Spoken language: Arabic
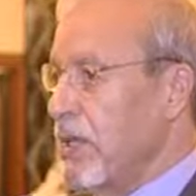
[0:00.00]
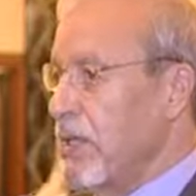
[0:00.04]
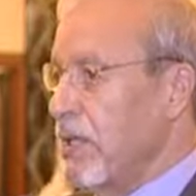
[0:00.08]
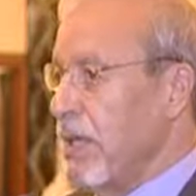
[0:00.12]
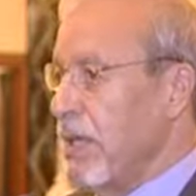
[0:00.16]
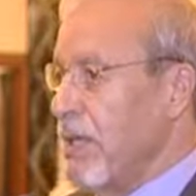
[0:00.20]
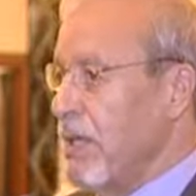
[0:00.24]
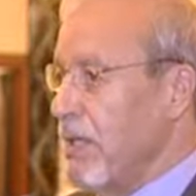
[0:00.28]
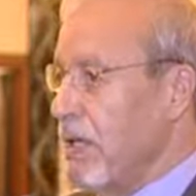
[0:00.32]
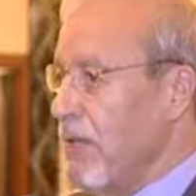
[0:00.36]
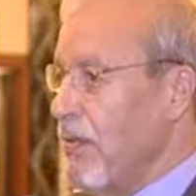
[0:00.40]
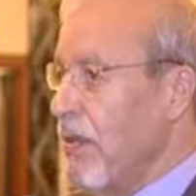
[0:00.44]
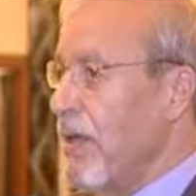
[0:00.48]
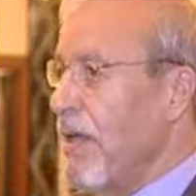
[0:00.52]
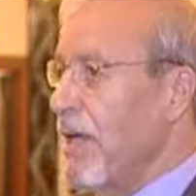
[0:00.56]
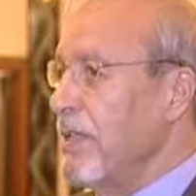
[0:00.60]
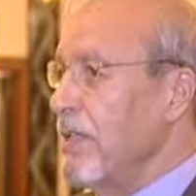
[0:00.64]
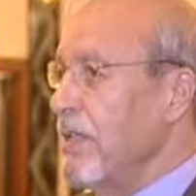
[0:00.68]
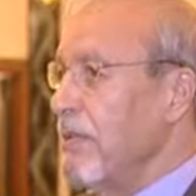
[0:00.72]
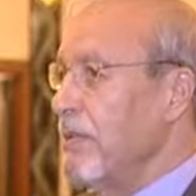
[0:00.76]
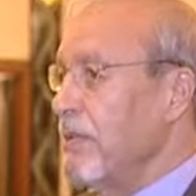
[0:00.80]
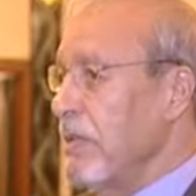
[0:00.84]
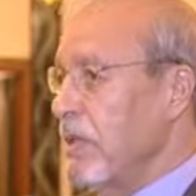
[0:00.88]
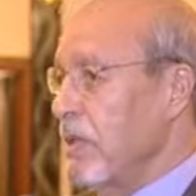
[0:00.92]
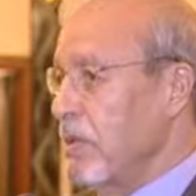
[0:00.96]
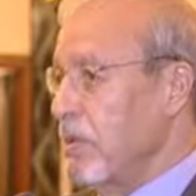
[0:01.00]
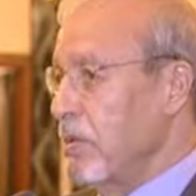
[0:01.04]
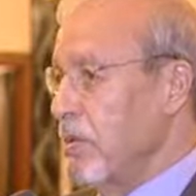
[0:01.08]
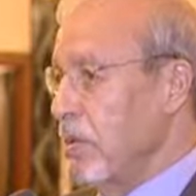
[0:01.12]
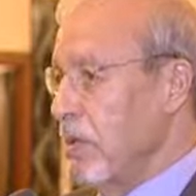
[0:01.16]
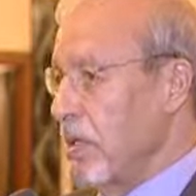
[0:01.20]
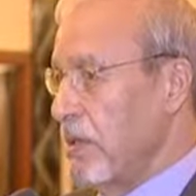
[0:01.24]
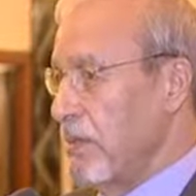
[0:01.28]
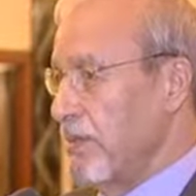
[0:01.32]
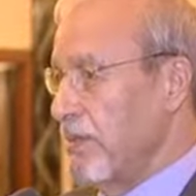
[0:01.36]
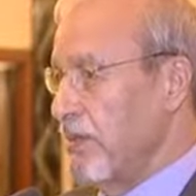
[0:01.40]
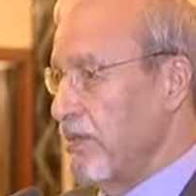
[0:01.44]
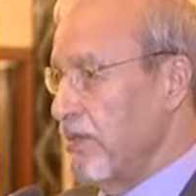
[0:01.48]
جدارتها في العديد من
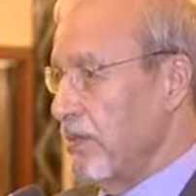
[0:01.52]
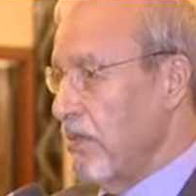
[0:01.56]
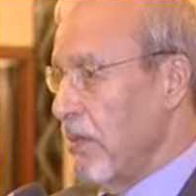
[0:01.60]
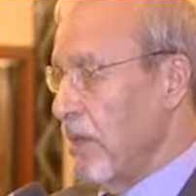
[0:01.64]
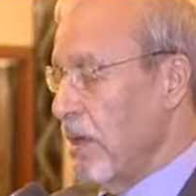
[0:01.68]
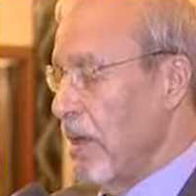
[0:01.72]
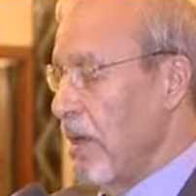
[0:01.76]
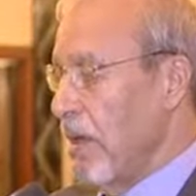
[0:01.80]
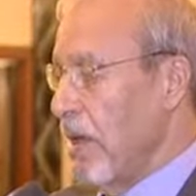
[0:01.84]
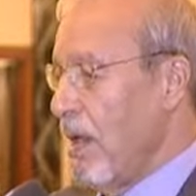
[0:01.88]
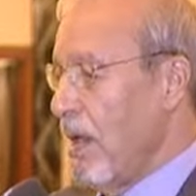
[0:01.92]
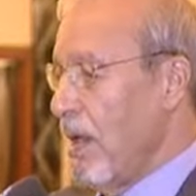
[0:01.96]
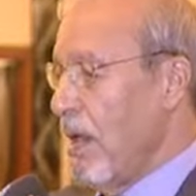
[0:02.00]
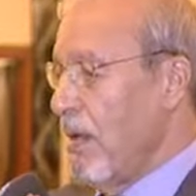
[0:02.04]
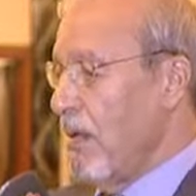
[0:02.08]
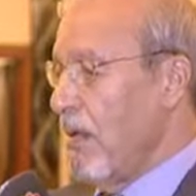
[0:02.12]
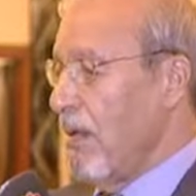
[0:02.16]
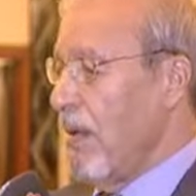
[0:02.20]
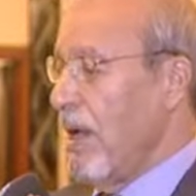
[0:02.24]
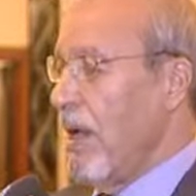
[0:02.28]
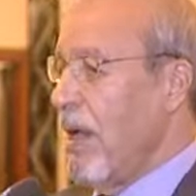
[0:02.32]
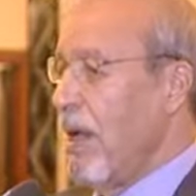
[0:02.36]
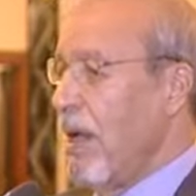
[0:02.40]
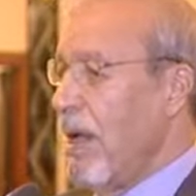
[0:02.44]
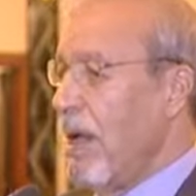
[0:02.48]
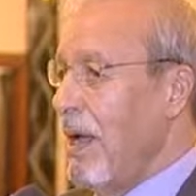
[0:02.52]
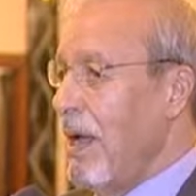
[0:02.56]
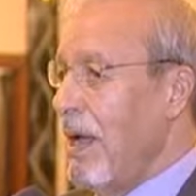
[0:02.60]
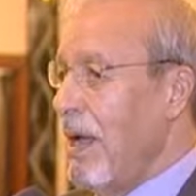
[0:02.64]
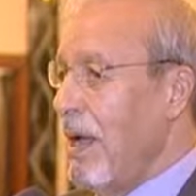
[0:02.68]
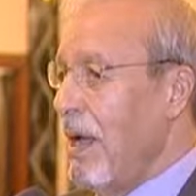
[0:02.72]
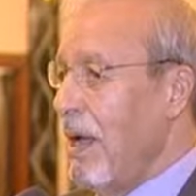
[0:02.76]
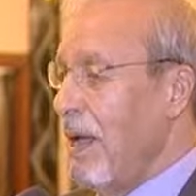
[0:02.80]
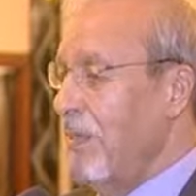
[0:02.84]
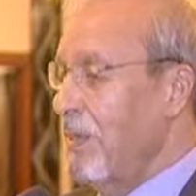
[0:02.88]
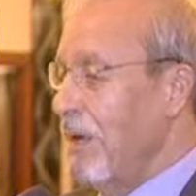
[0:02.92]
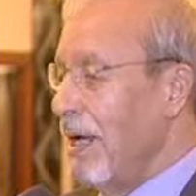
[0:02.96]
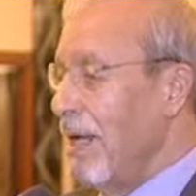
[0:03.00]
الدول
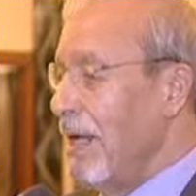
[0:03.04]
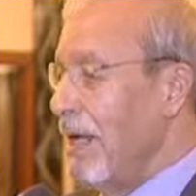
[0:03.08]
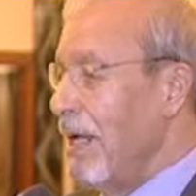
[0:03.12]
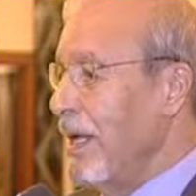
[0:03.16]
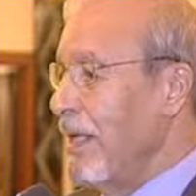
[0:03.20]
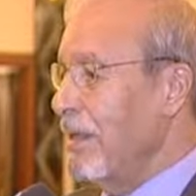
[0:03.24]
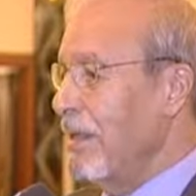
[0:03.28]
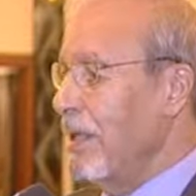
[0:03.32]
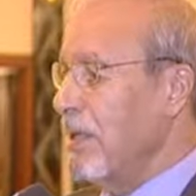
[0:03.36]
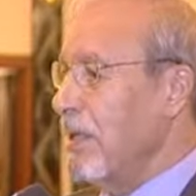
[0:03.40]
فامكانيه